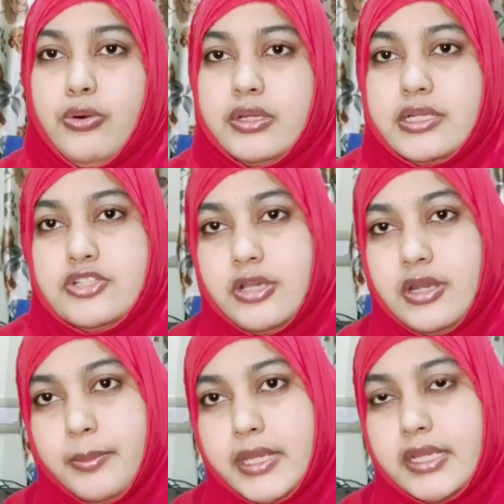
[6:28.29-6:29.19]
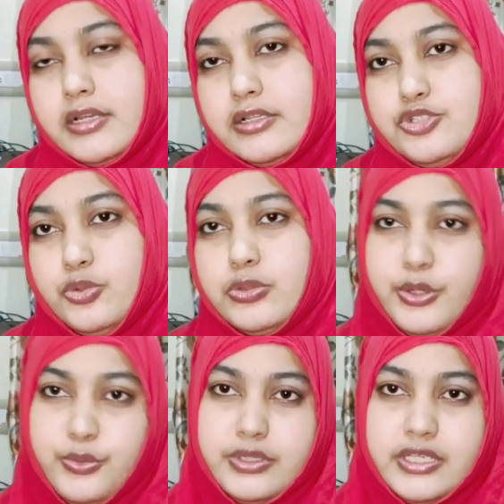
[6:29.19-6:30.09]
और इनशाला मैं कल जो
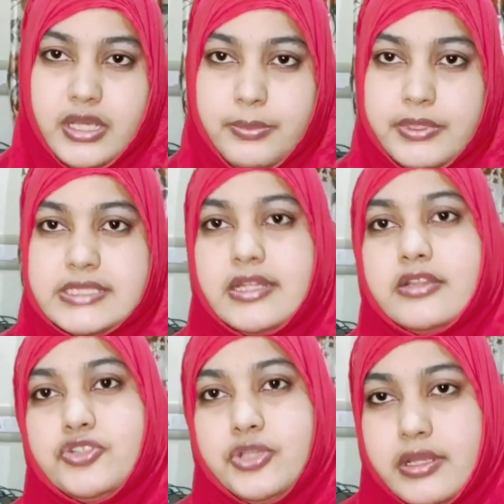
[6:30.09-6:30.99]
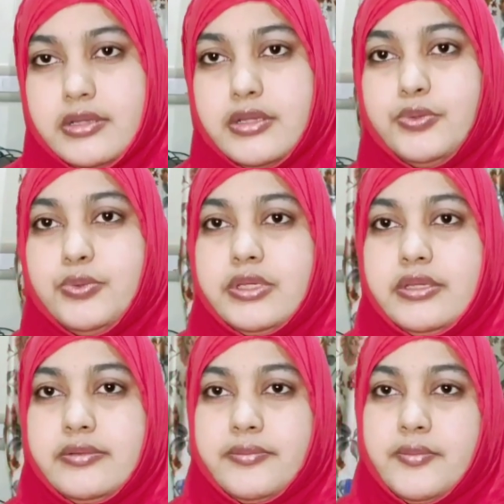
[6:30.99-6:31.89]
करूंगी आपके साथ शेयर
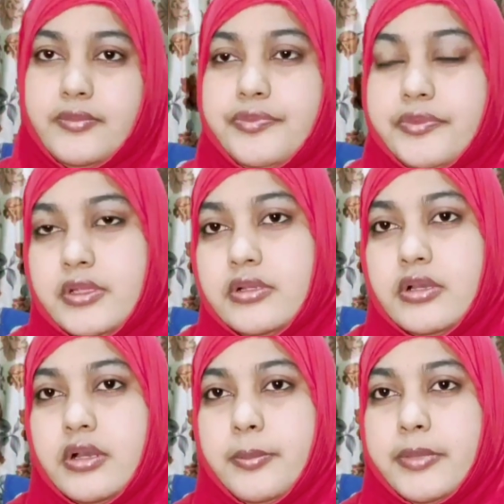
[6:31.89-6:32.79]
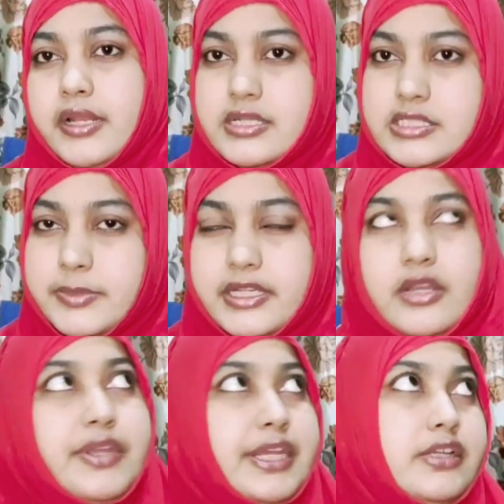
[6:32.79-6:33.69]
करूंगी मेरे
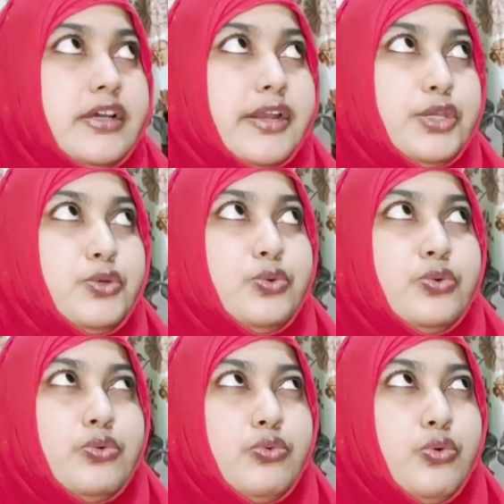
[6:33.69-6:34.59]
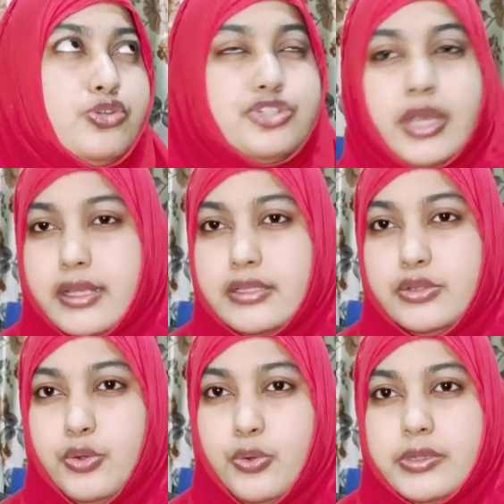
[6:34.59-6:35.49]
हस्बैंड का वेट कर रही हूँ वो
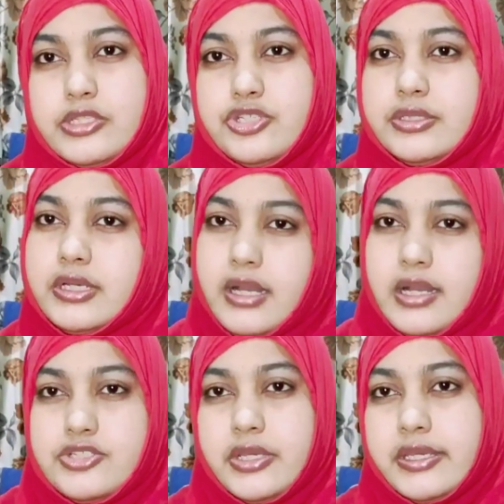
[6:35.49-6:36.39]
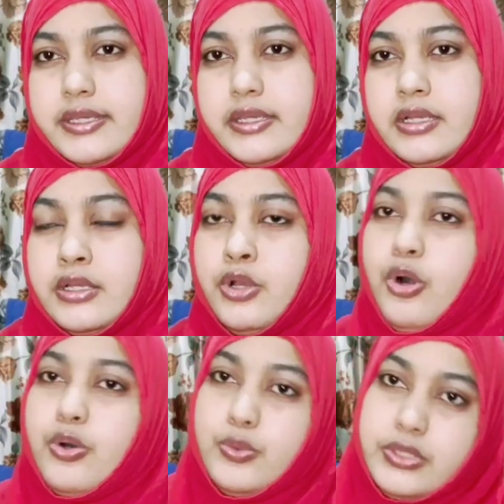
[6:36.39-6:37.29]
शायद नौ बजे तक आ जाएंगी
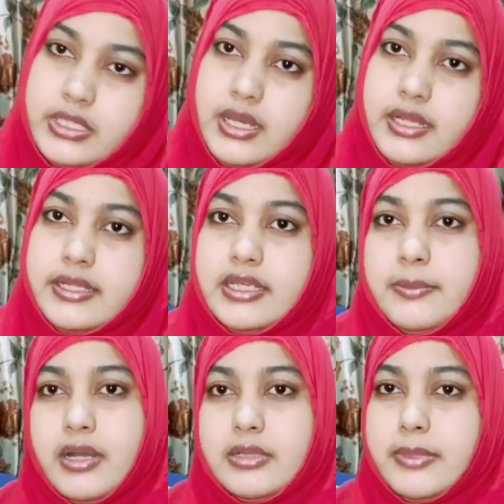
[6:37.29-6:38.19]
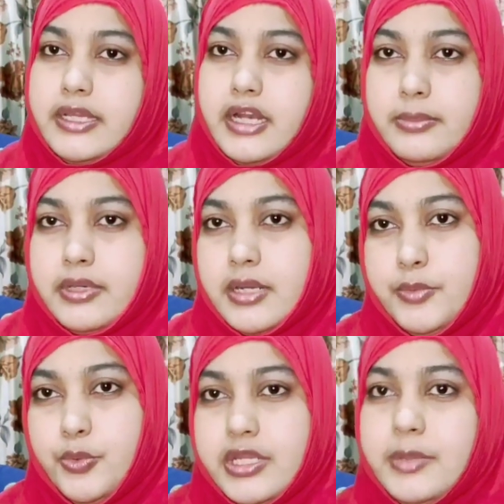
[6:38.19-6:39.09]
और उनके आने के बाद मैं गरम
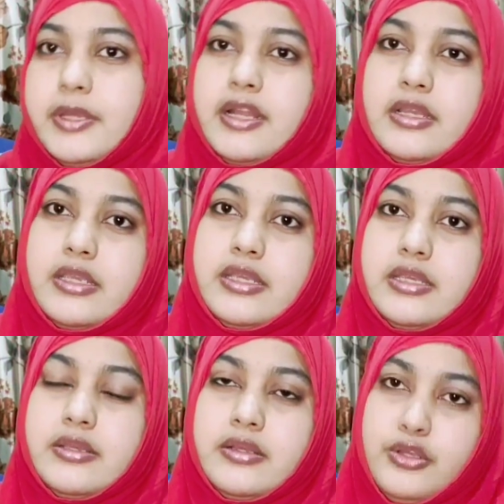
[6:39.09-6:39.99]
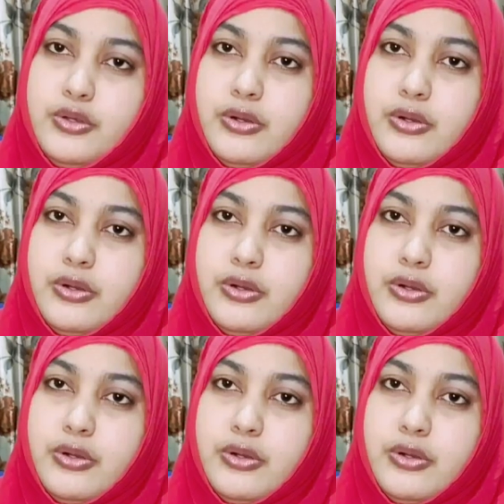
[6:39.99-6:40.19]
गरम रोटी बना के